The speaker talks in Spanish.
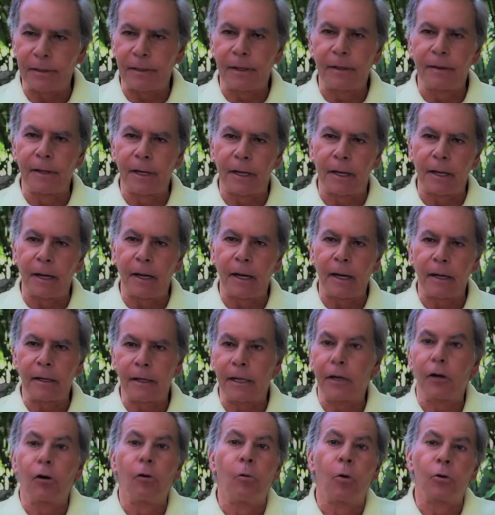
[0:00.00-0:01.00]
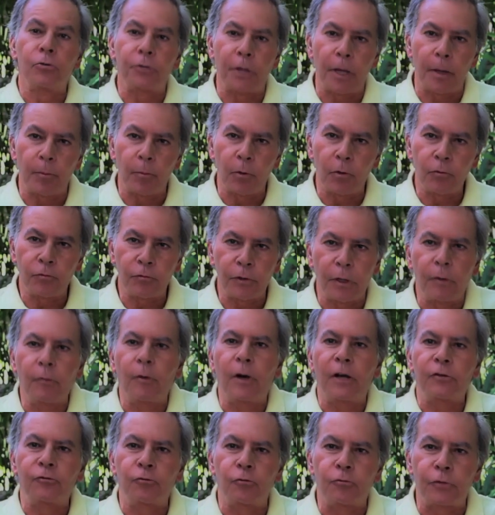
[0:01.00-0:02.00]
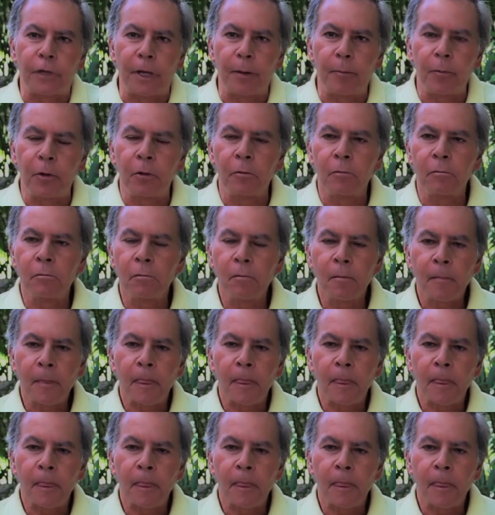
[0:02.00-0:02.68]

pretende crear? Que no votemos, que nos asustemos.